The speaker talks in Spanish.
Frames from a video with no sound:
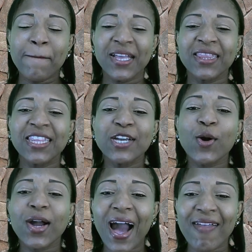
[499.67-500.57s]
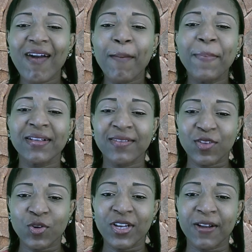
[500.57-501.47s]
Bendigo cada
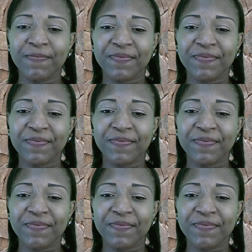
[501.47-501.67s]
persona